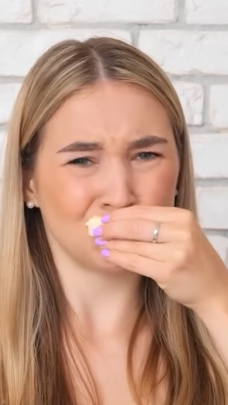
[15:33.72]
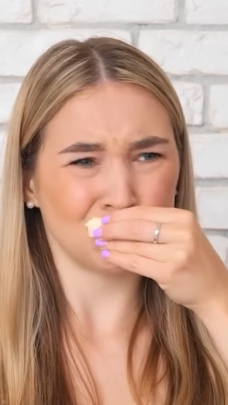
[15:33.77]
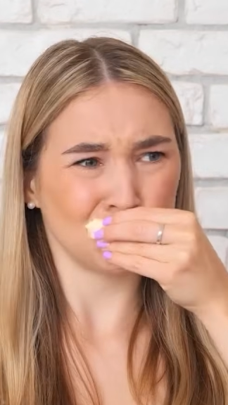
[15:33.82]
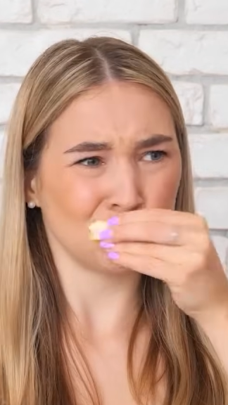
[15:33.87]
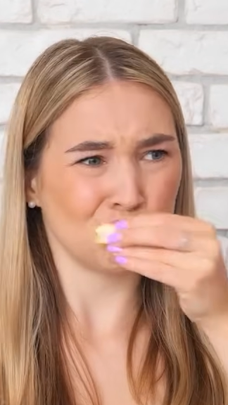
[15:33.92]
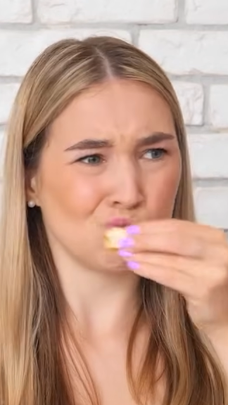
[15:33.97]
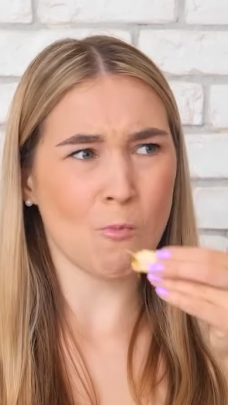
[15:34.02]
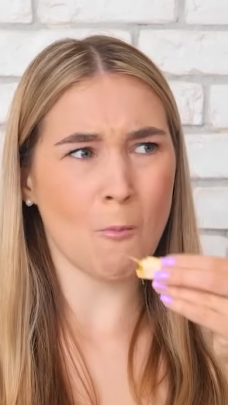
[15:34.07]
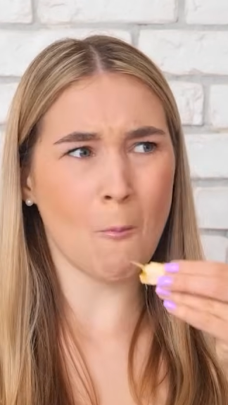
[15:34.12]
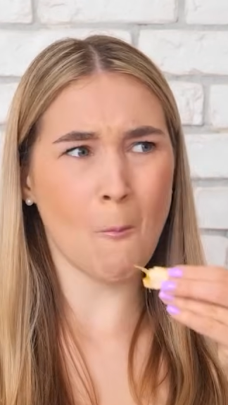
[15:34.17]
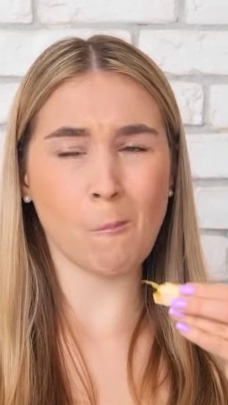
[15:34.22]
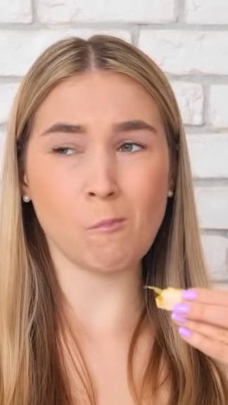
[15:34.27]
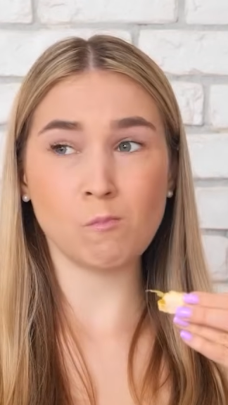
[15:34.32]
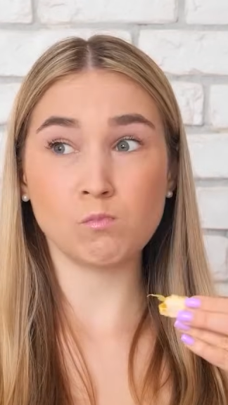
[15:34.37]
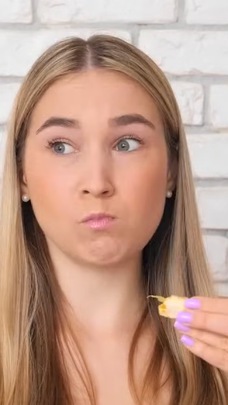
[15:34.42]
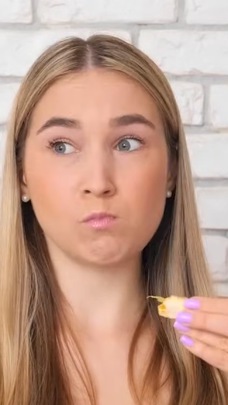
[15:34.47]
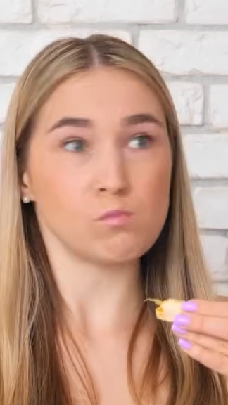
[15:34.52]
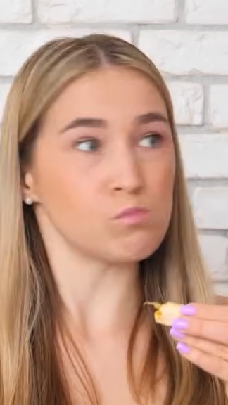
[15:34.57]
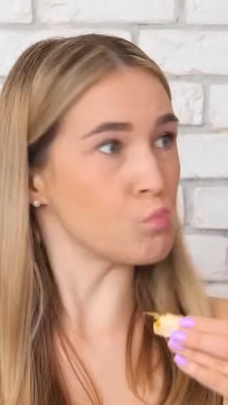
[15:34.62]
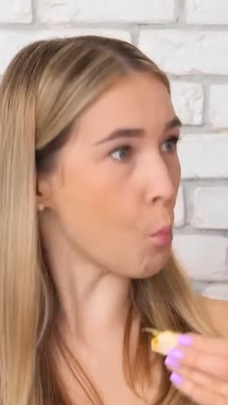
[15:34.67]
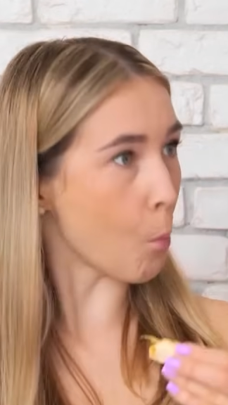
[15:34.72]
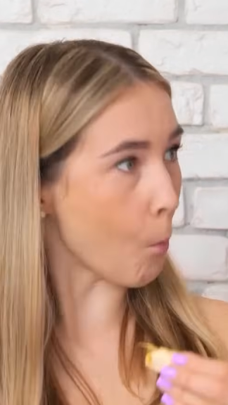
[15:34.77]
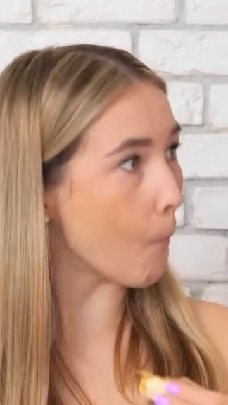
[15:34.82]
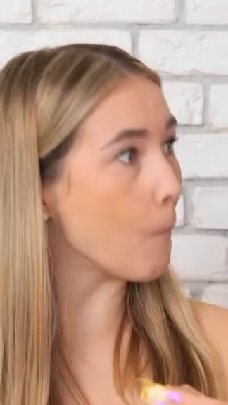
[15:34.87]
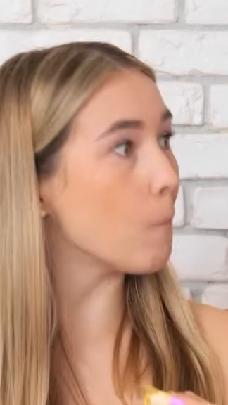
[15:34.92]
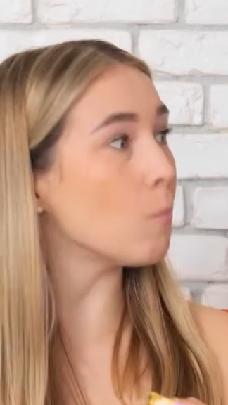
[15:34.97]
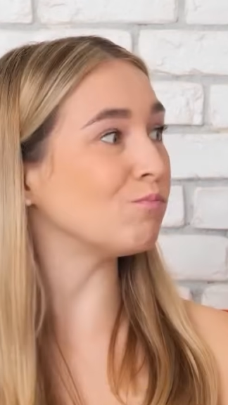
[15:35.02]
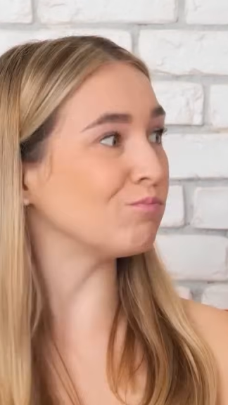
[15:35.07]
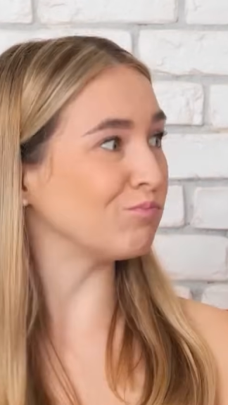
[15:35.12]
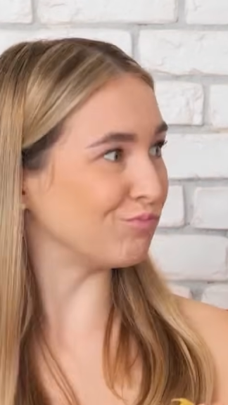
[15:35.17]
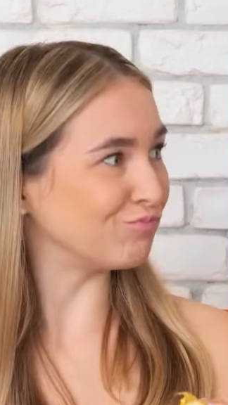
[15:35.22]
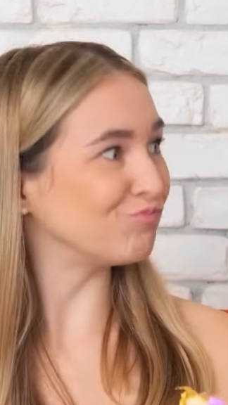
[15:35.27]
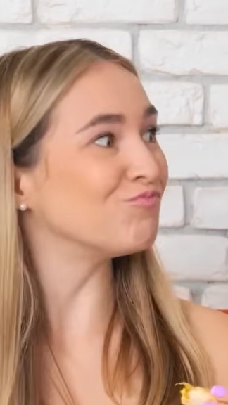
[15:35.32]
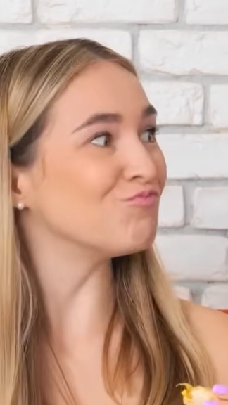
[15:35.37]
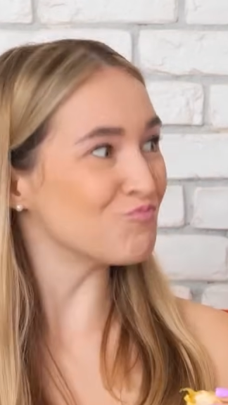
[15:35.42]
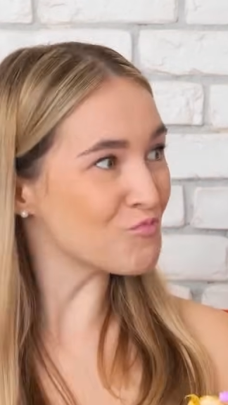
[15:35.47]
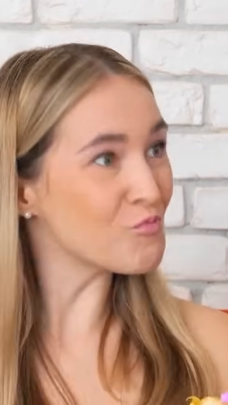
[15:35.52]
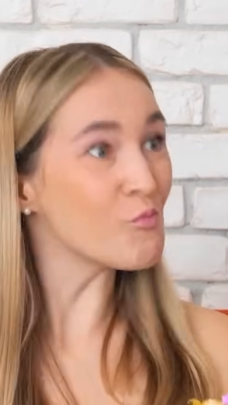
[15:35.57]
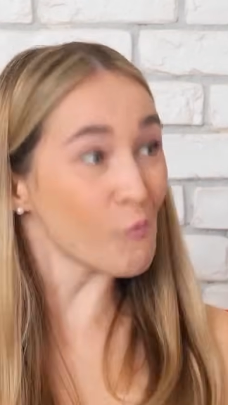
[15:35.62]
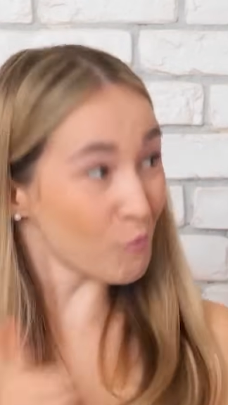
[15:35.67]
Hmm, tadı
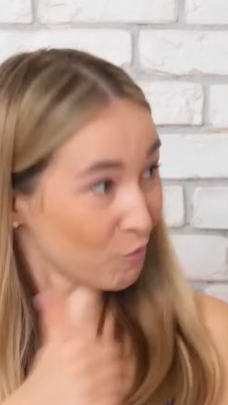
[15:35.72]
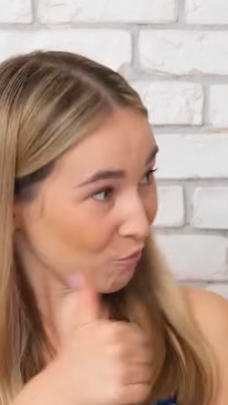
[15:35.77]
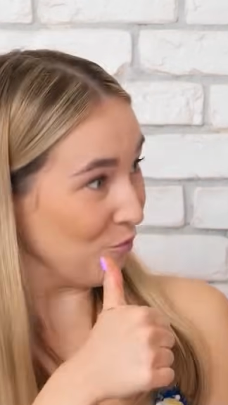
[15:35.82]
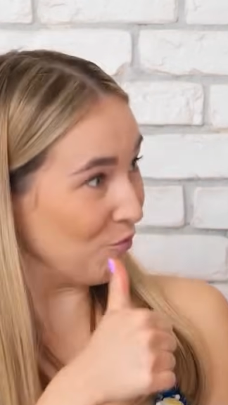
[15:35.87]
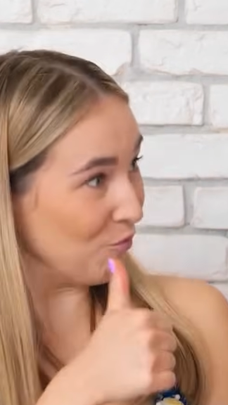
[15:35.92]
keskin ama